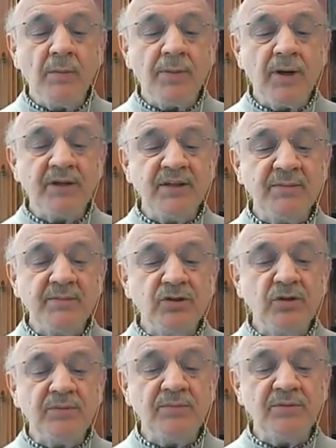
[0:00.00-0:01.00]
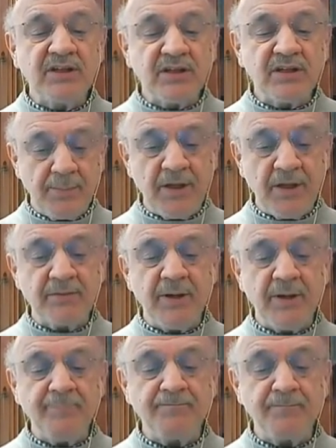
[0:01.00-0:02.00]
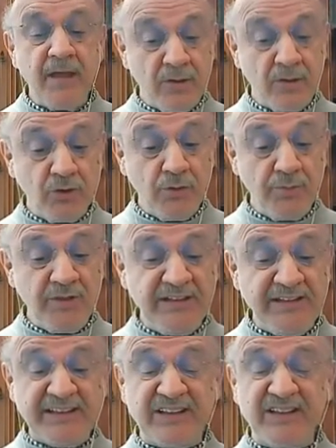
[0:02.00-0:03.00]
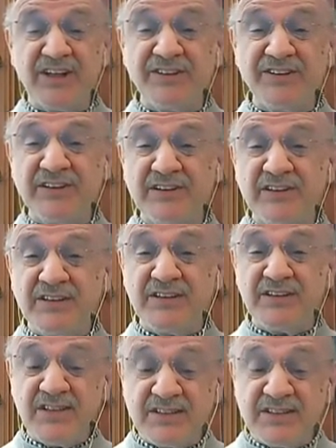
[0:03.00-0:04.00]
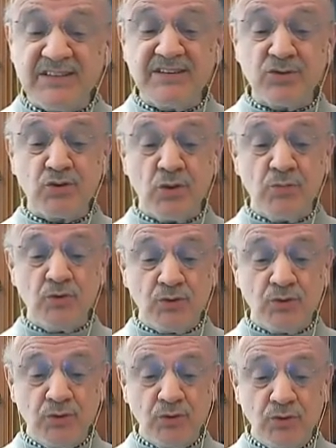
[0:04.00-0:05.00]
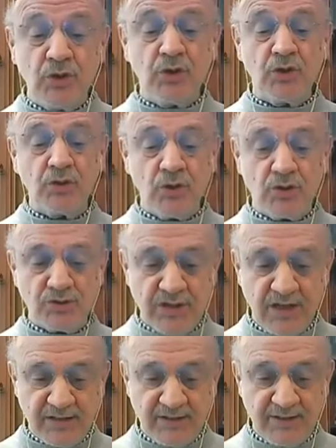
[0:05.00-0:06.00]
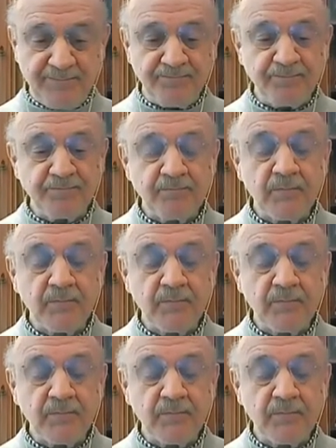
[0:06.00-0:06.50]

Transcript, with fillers: Pandemi döneminde kapanma ekonominin kadınları nasıl sömürdüğünü gösterdi.